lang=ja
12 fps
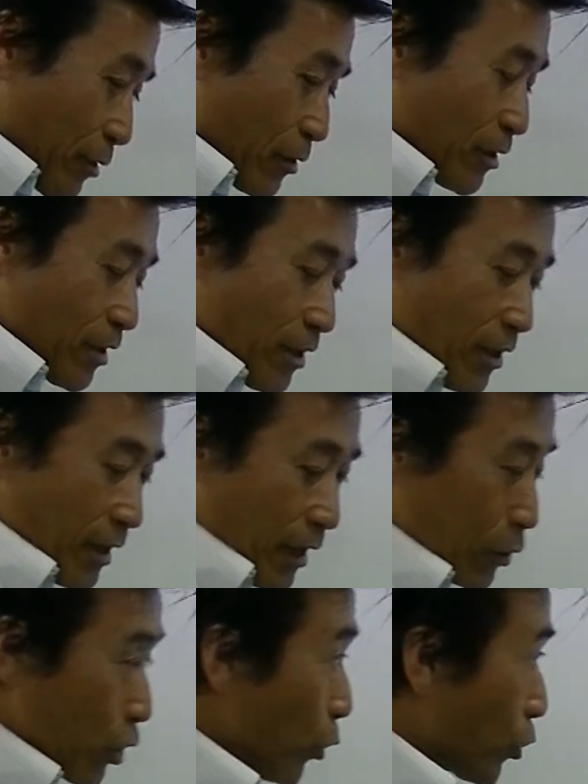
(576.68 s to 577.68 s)
いる
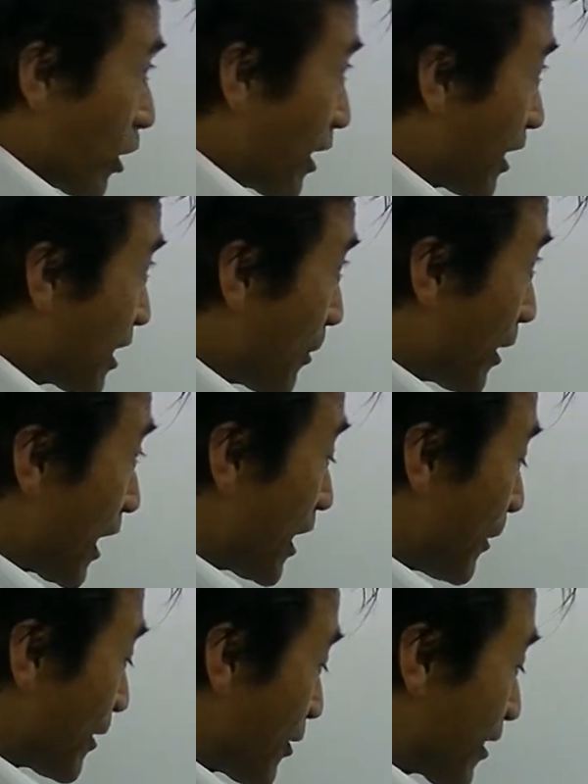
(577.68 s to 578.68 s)
京都東幅にあり
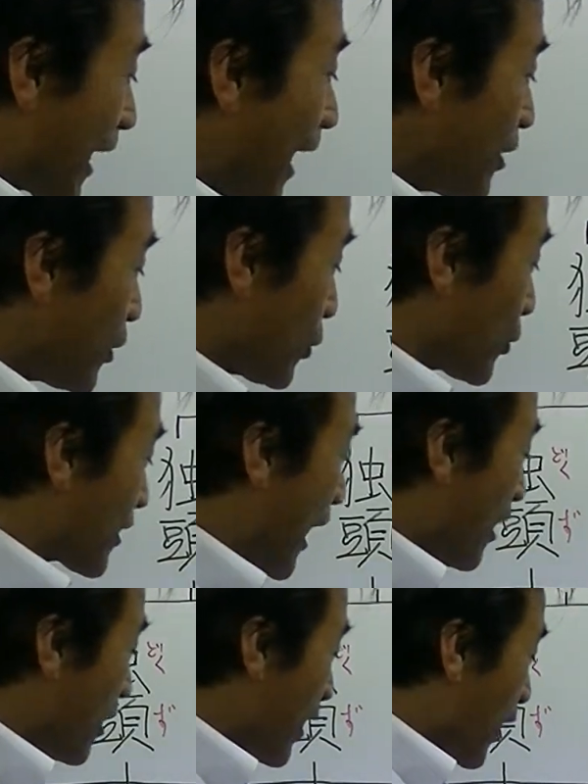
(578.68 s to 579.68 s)
ます三十
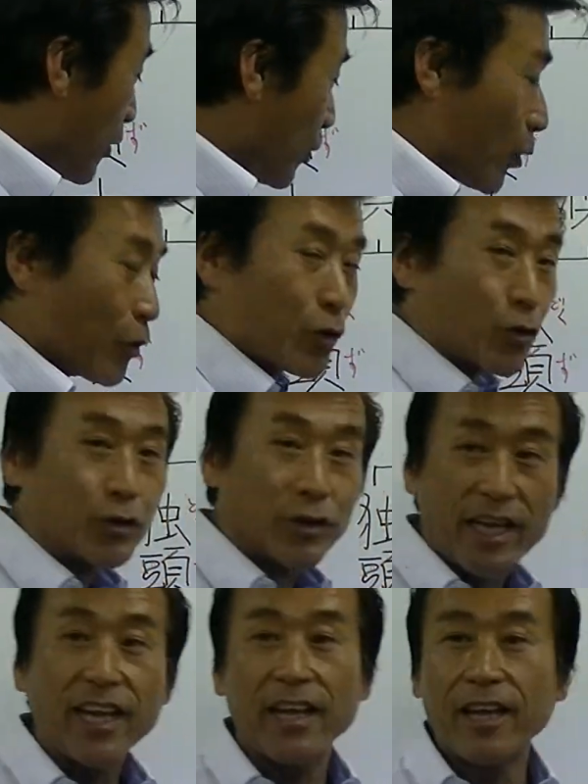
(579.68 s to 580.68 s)
三間堂という
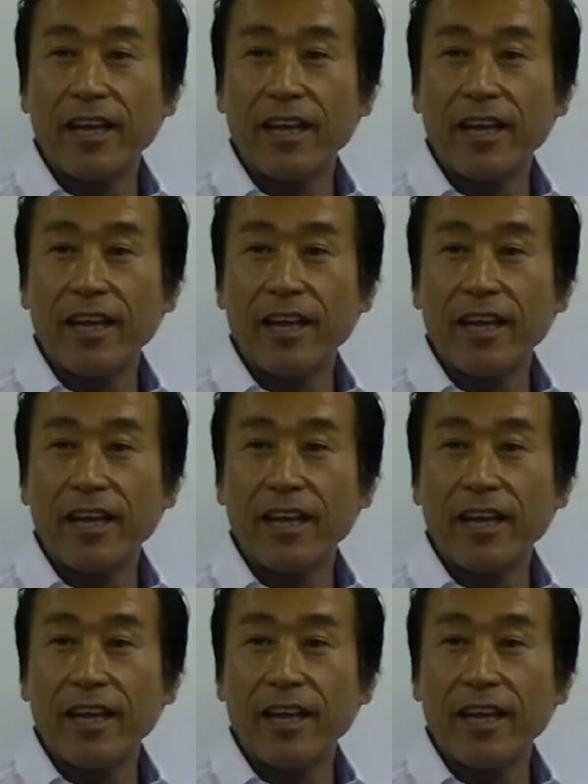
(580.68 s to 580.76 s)
ね、